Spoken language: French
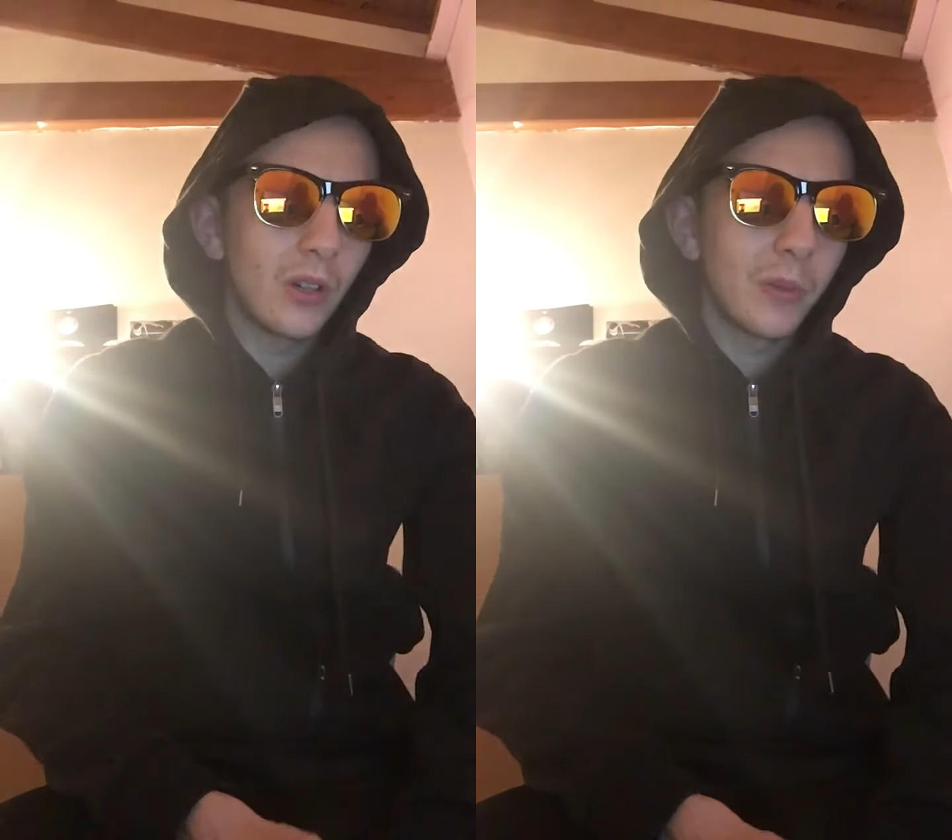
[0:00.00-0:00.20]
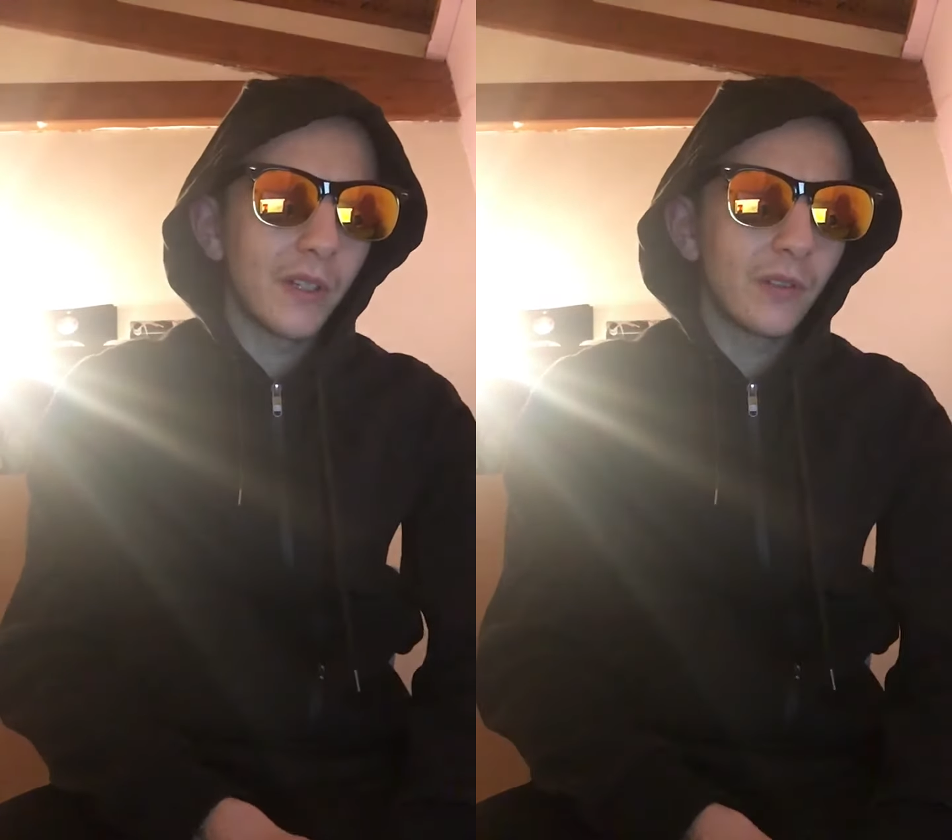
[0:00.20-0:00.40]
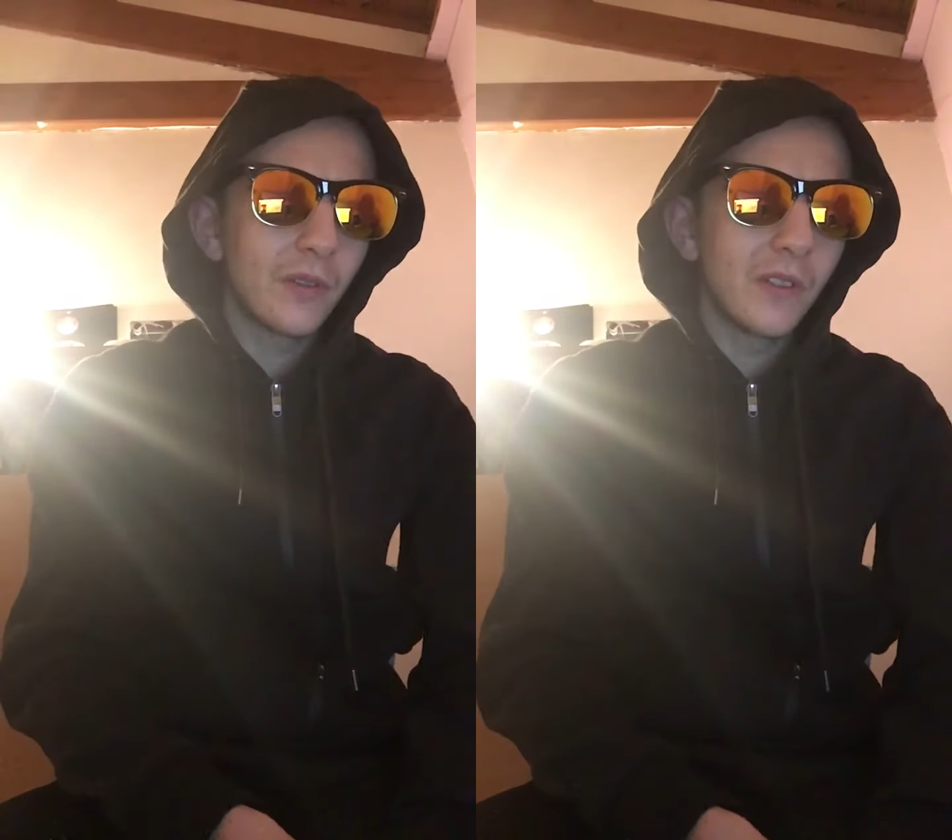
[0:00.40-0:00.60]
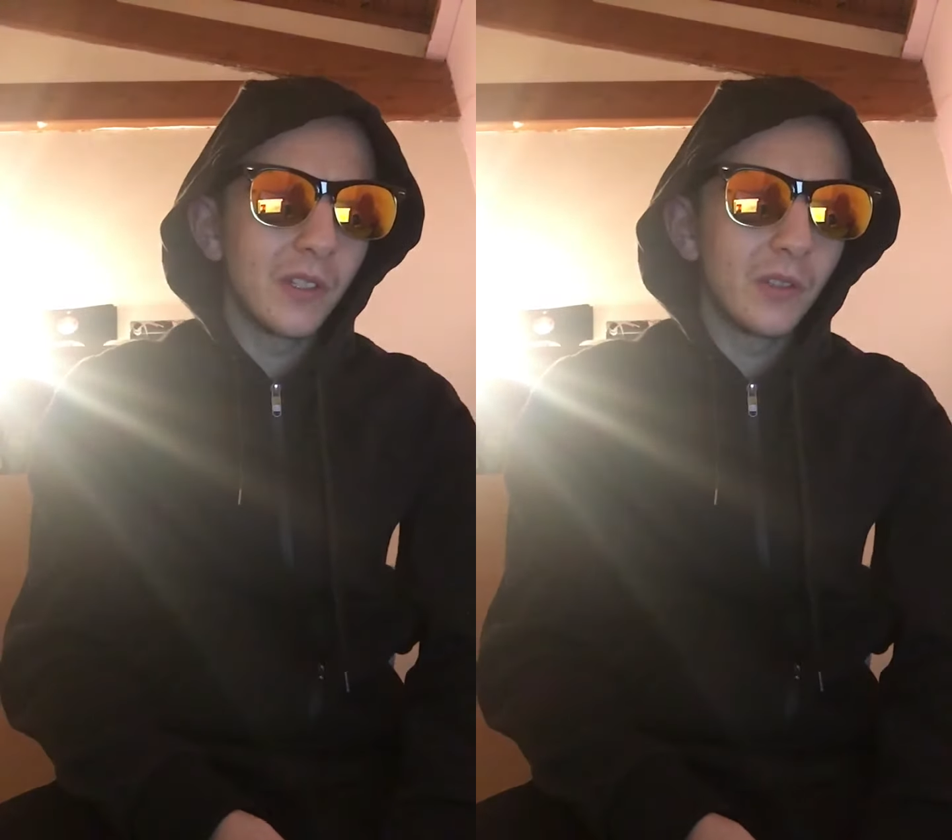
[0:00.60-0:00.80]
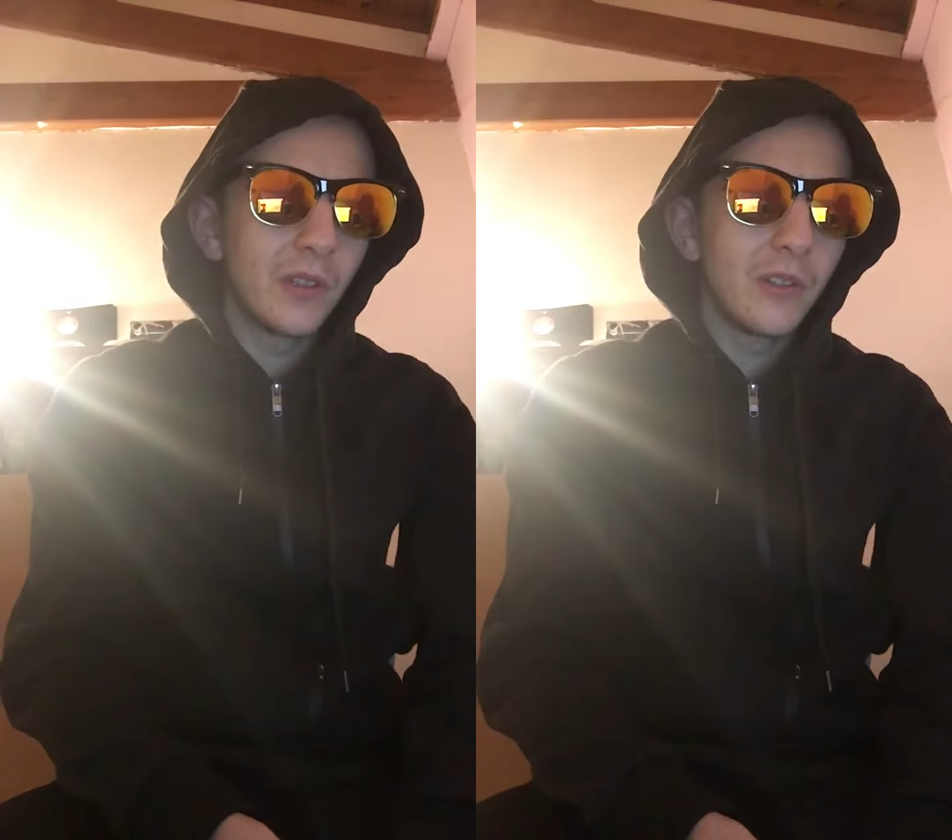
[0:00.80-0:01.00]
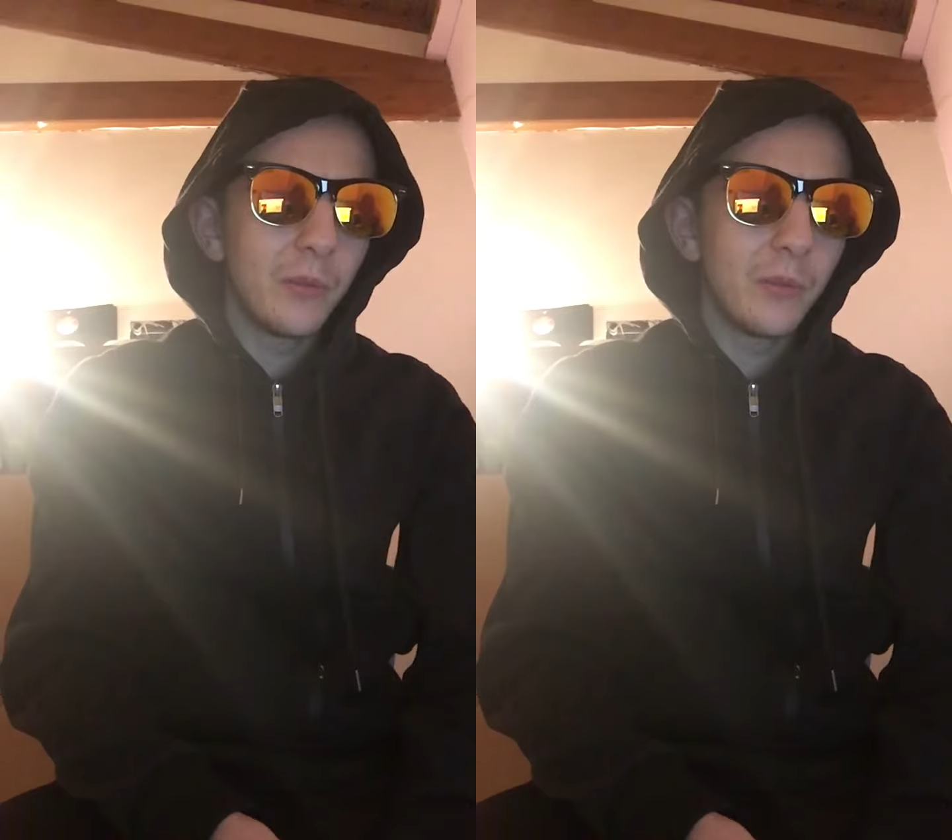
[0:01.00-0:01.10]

on présente une vidéo de Liv